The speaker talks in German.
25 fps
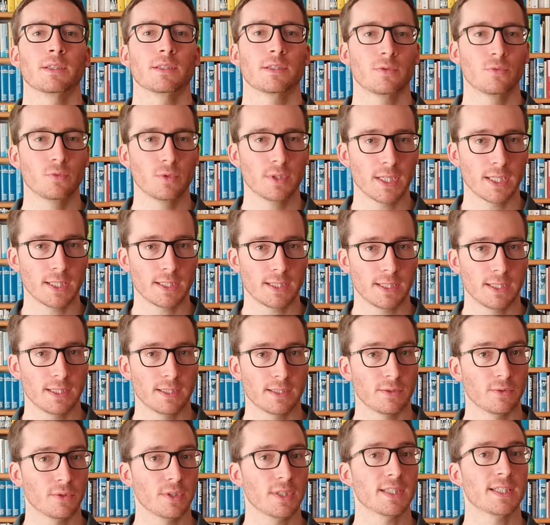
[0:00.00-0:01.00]
zusätzlich
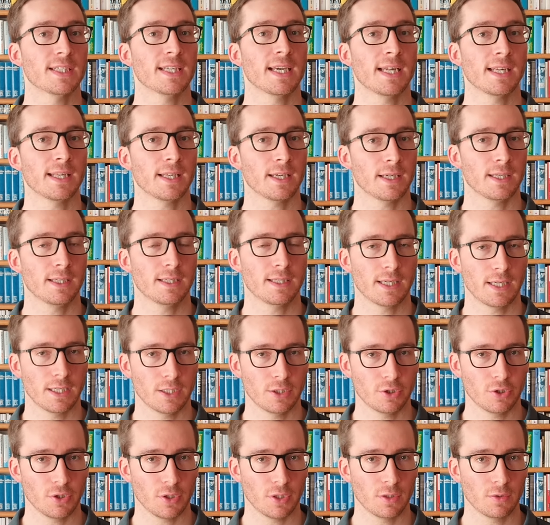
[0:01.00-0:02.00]
zu den zahlreichen
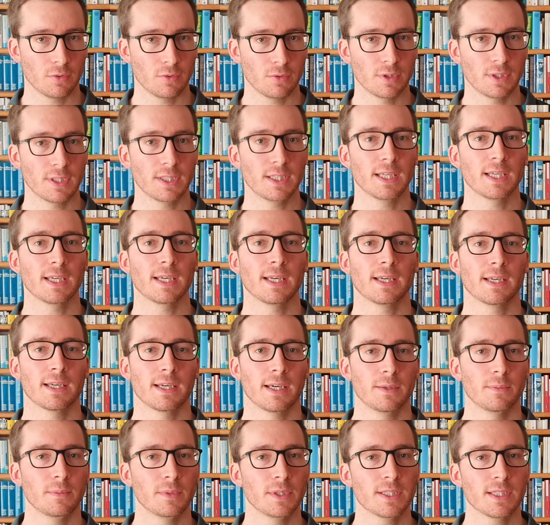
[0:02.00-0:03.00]
Einschränkungen, die die
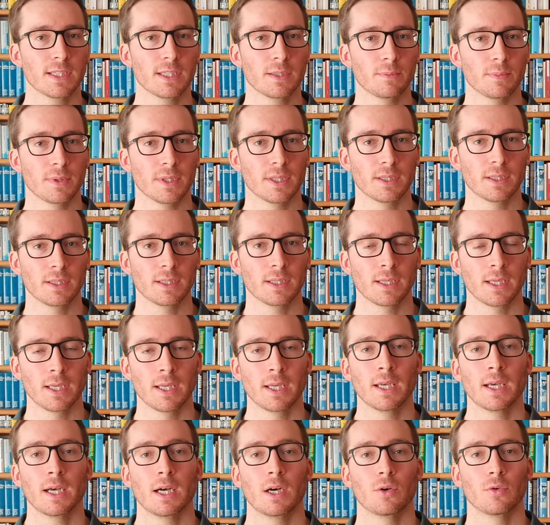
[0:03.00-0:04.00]
Krankheit mit sich bringt,
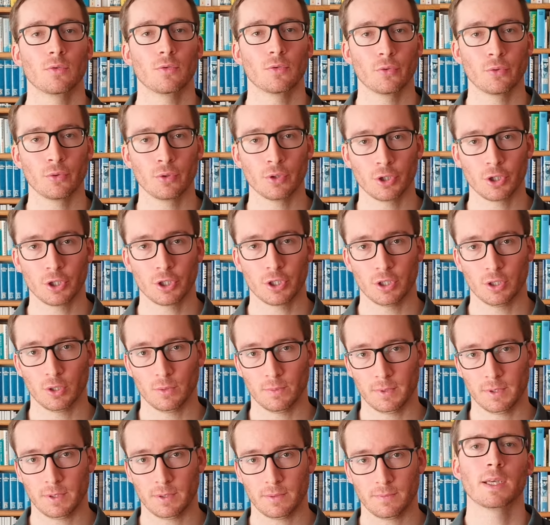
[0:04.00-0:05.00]
auch früher
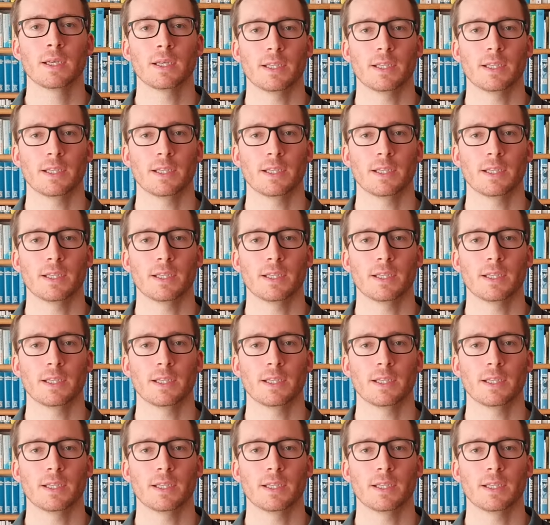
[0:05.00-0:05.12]
stirbt.